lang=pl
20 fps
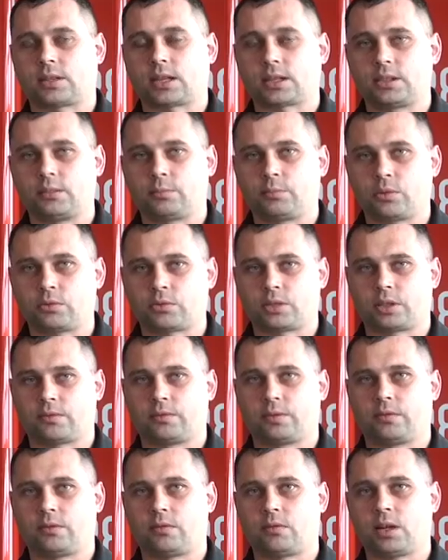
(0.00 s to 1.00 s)
Taki pożar
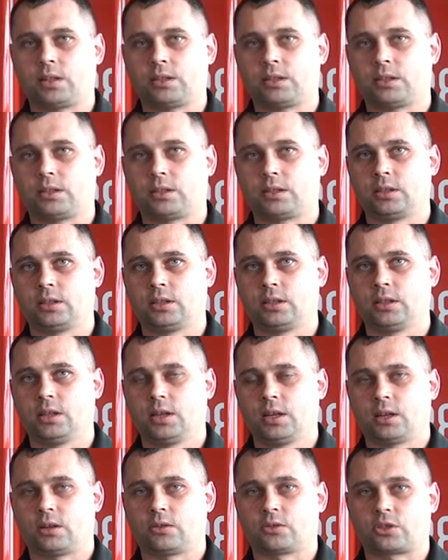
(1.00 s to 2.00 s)
wywołany i
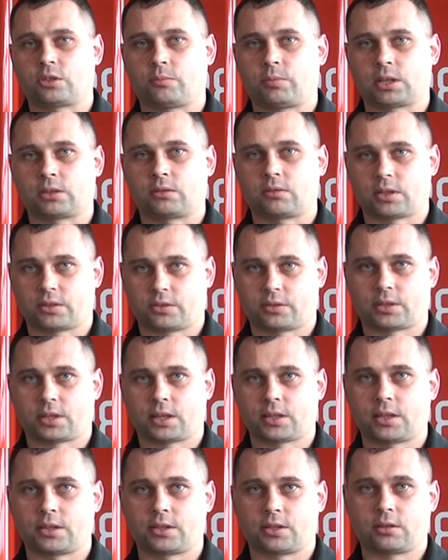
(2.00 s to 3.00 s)
osoba, która
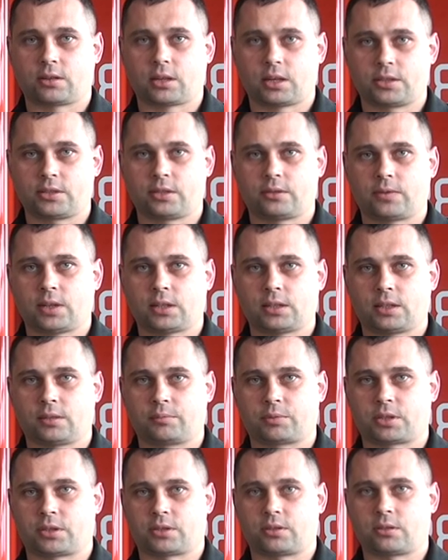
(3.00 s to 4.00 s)
zostanie zlokalizowana
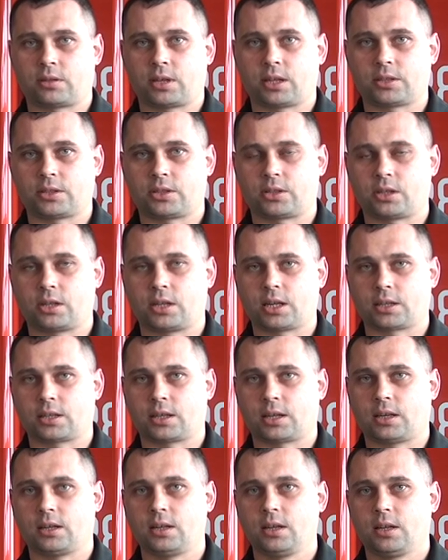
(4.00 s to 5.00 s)
przez organy
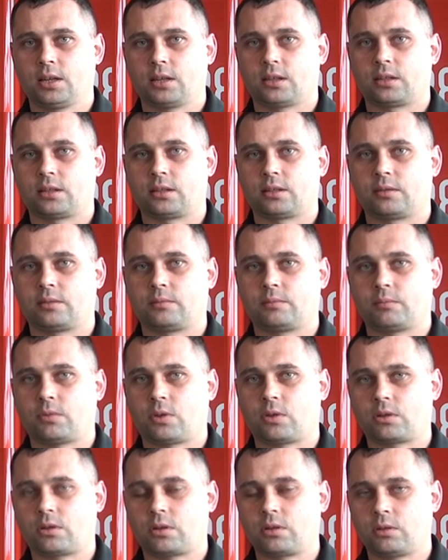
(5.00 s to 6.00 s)
ścigania, e,
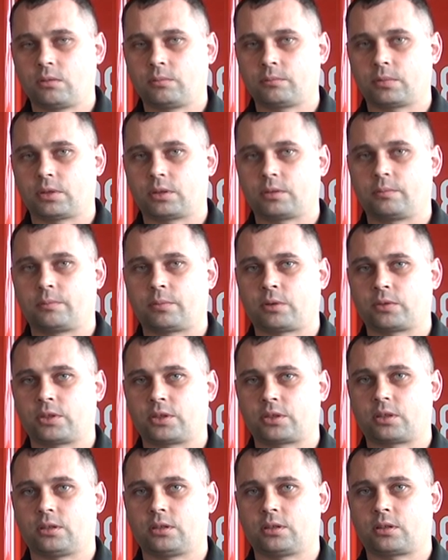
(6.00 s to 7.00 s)
mogą e,
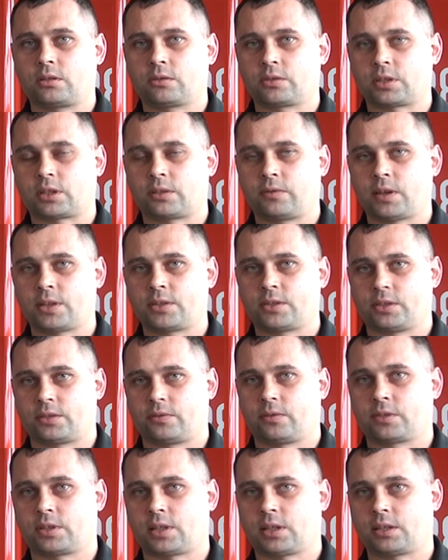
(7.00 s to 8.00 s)
ponieść konsekwencje
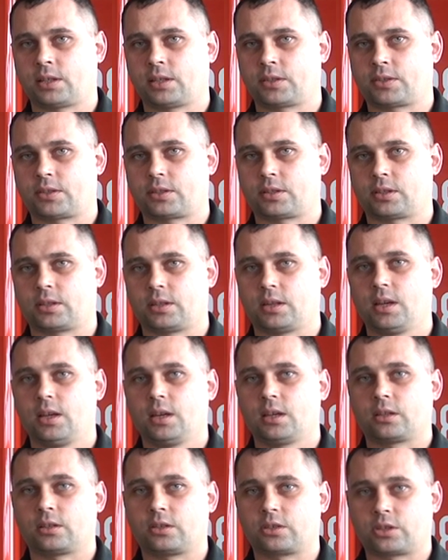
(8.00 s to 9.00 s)
związane z
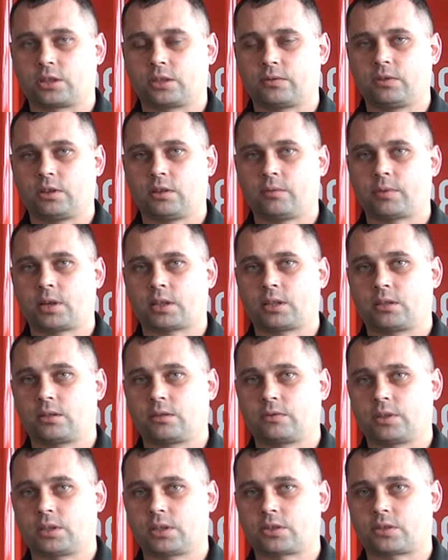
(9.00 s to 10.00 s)
grzywną, jak
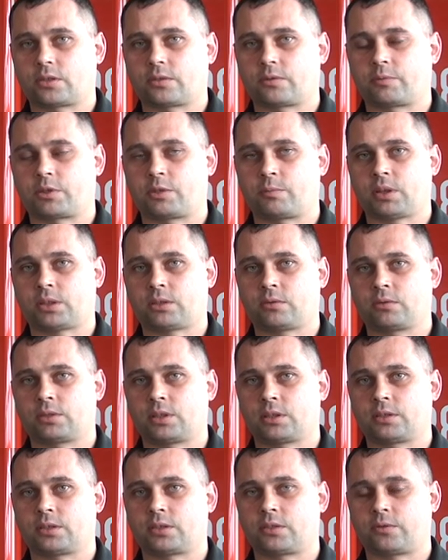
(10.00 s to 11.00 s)
również w przypadku
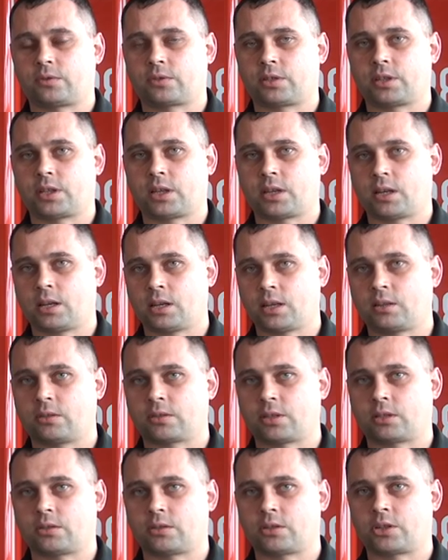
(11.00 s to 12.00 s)
stworzenia realnego
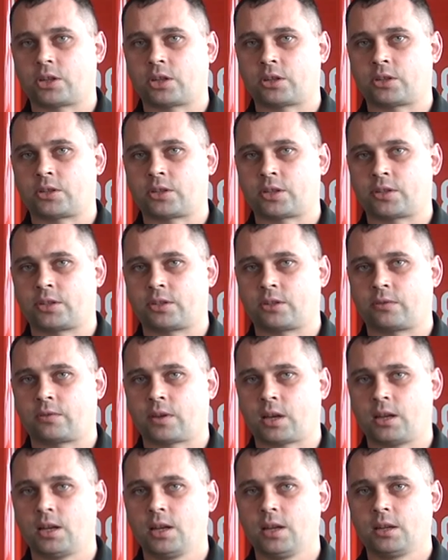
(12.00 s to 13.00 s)
zagrożenia życia i
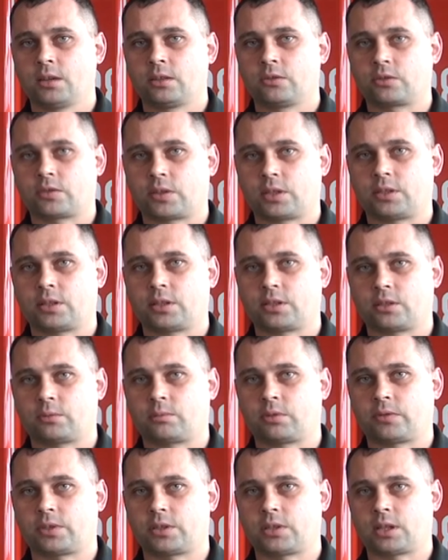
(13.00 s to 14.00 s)
zdrowia, już wtedy jest
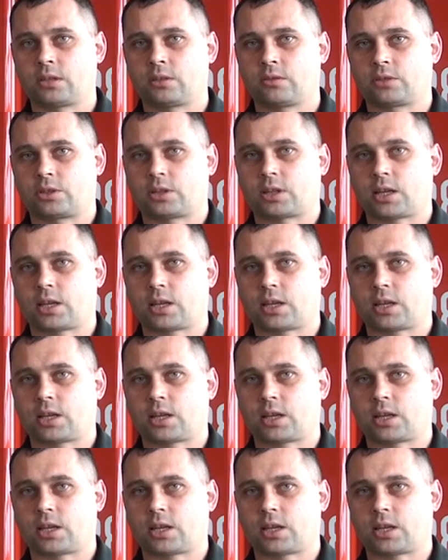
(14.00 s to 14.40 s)
odpowiedzialność